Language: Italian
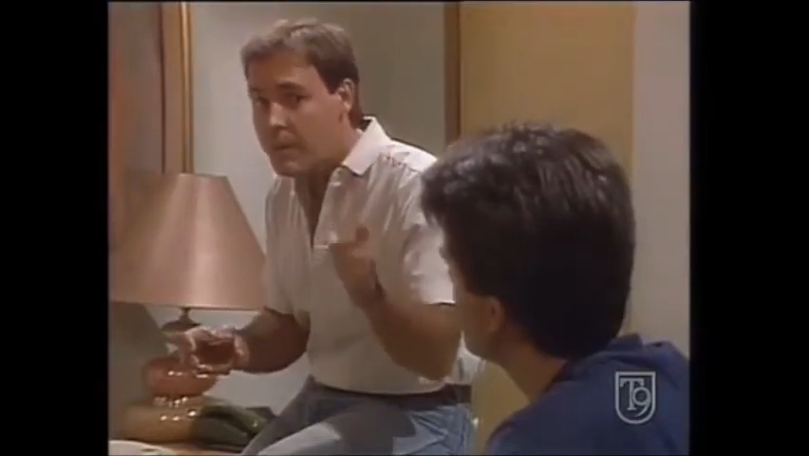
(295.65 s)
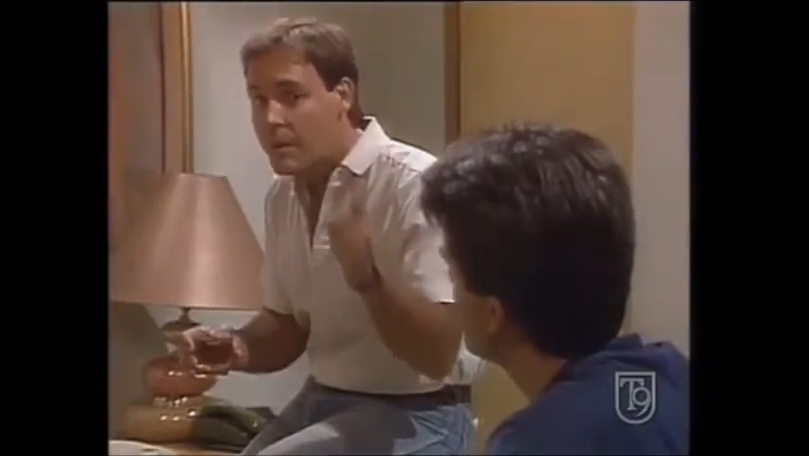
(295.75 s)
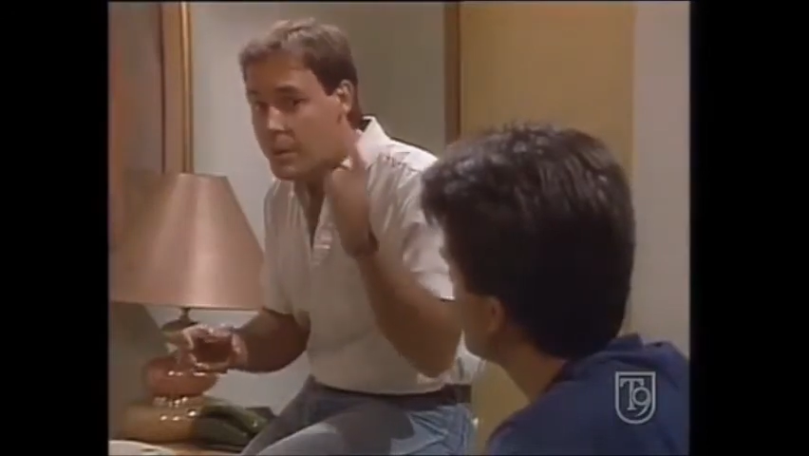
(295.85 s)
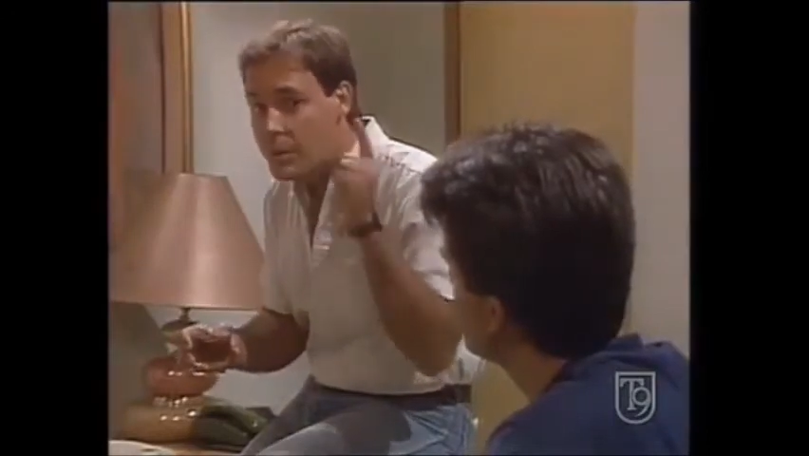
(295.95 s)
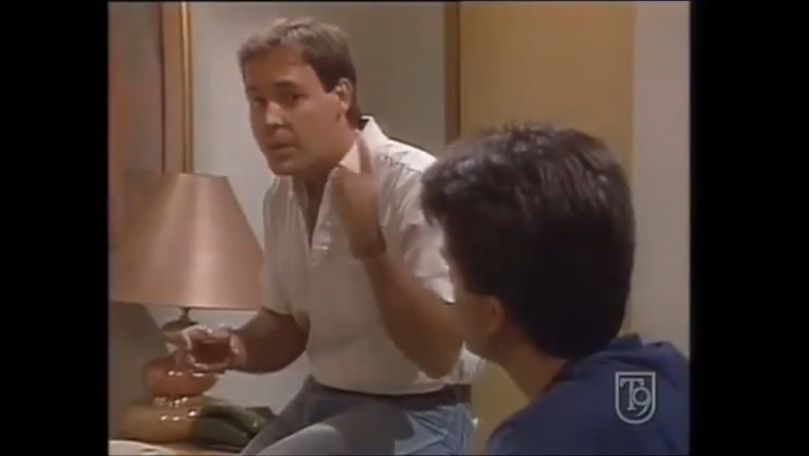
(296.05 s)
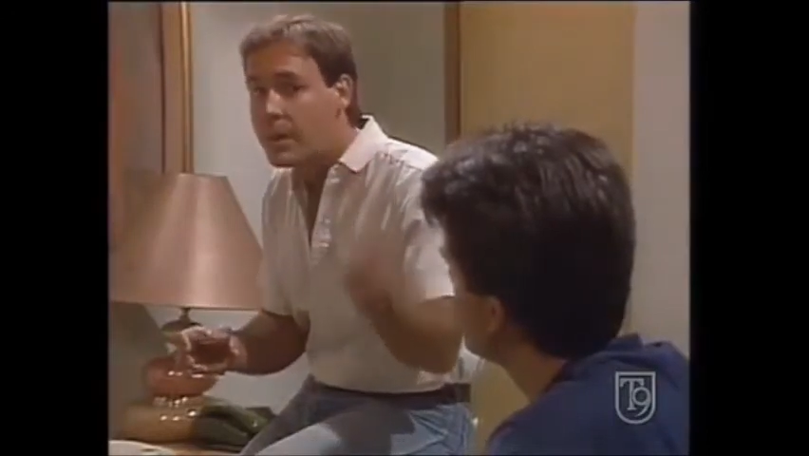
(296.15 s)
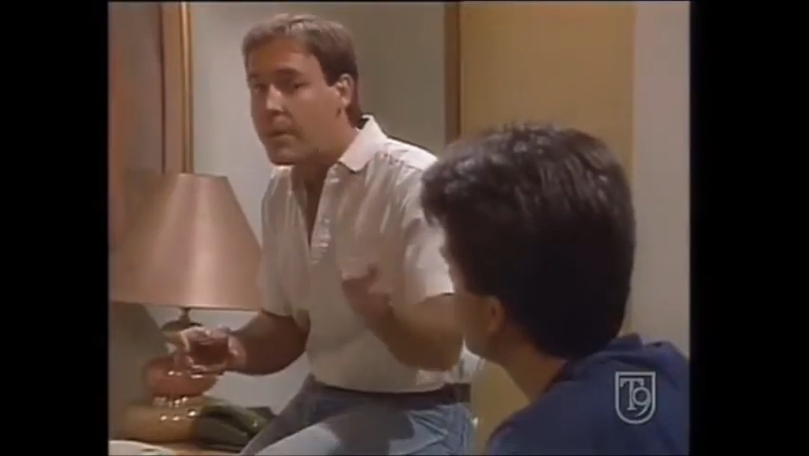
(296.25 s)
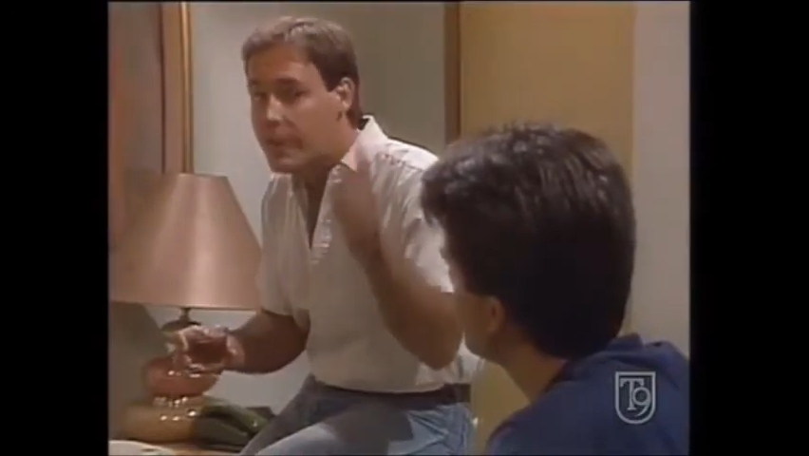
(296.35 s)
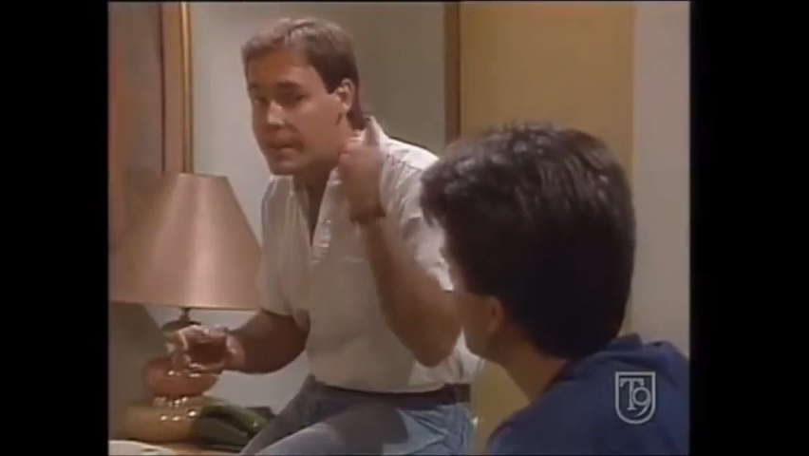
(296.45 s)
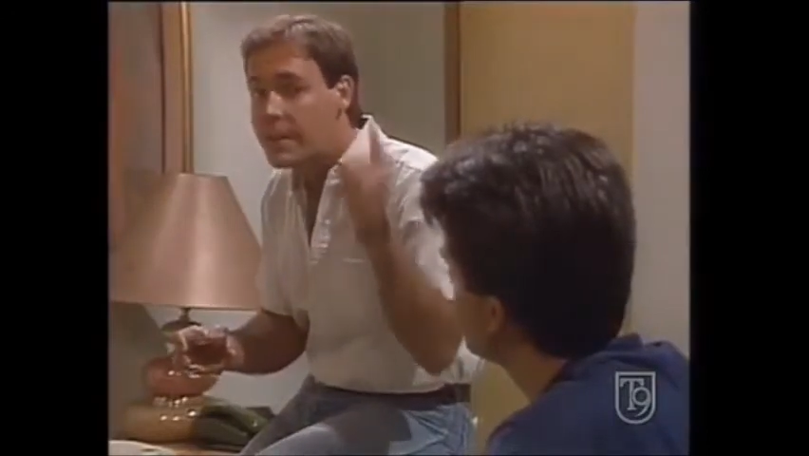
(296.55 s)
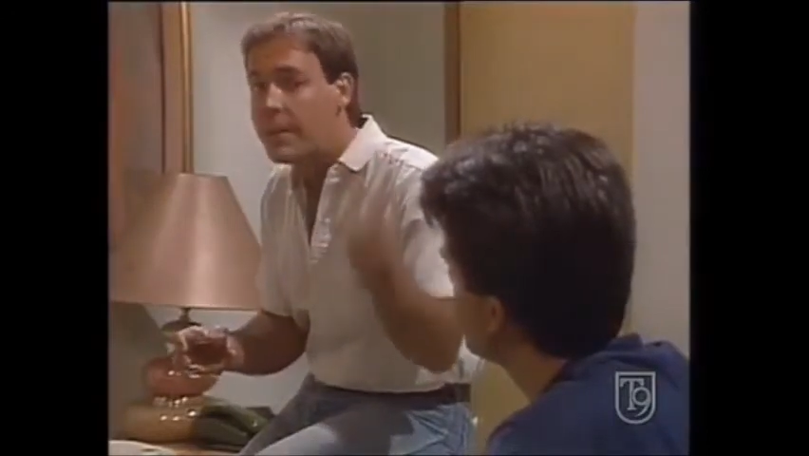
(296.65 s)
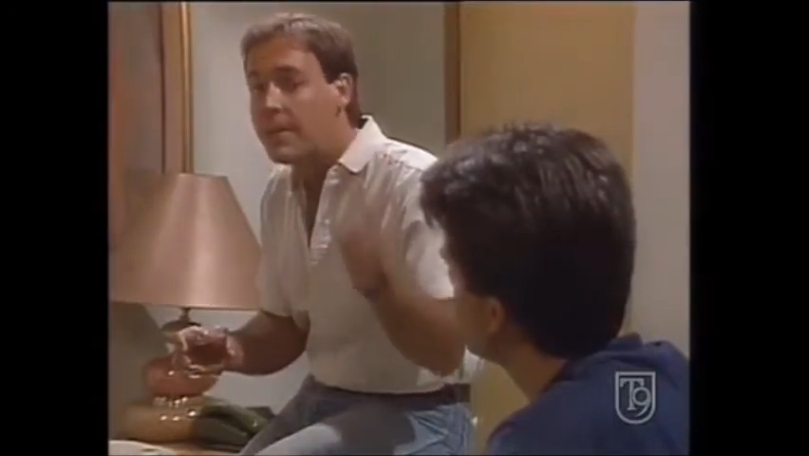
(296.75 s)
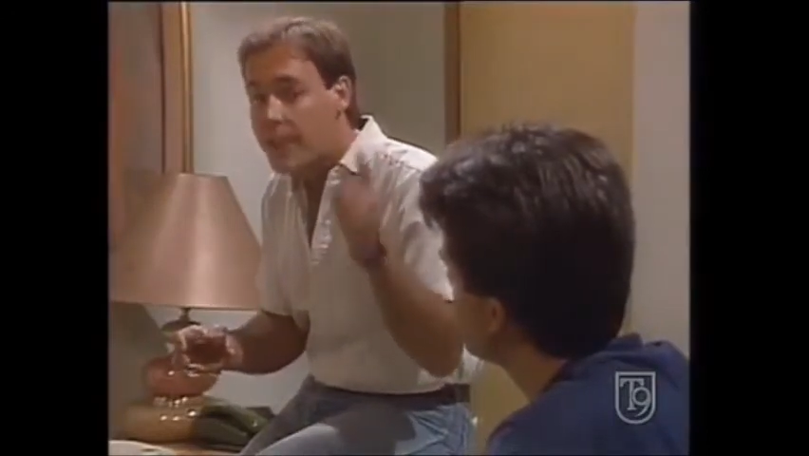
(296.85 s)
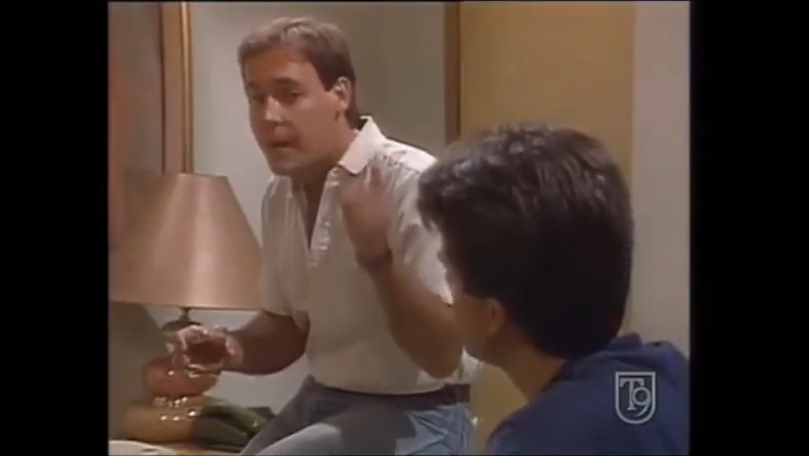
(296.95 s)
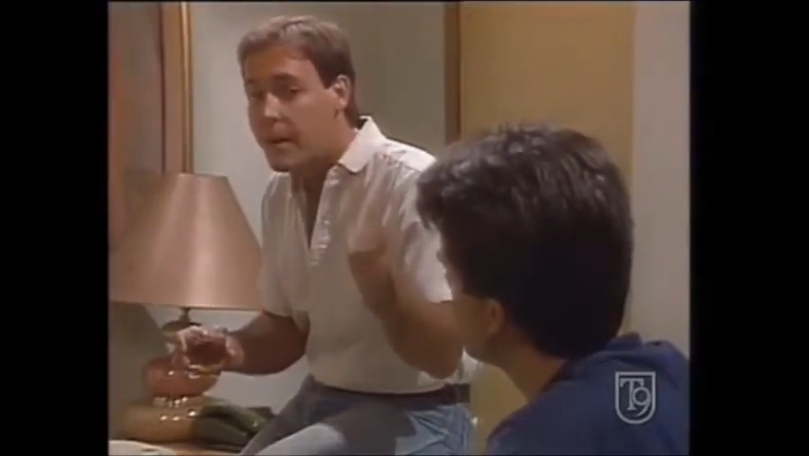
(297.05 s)
persona su cui si è
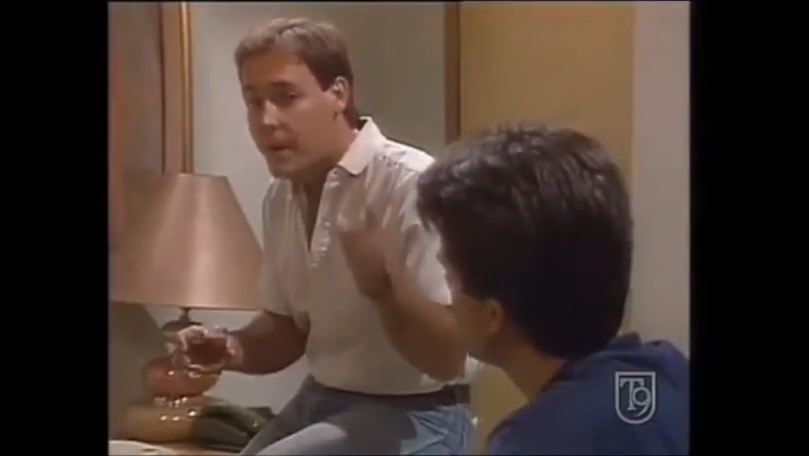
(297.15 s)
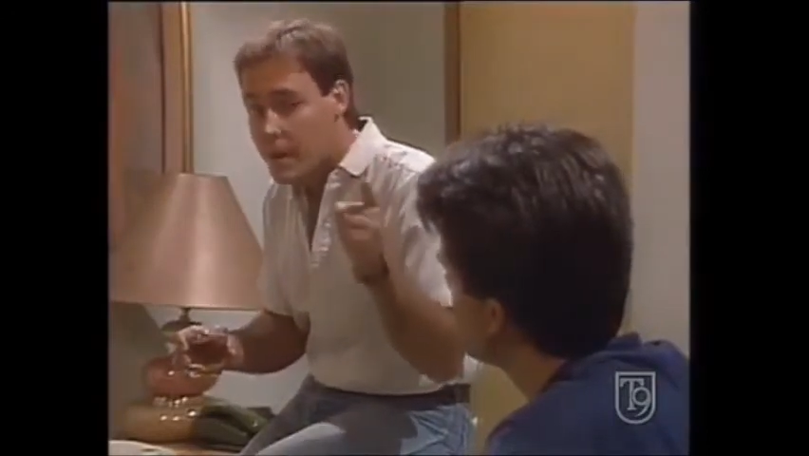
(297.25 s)
fissata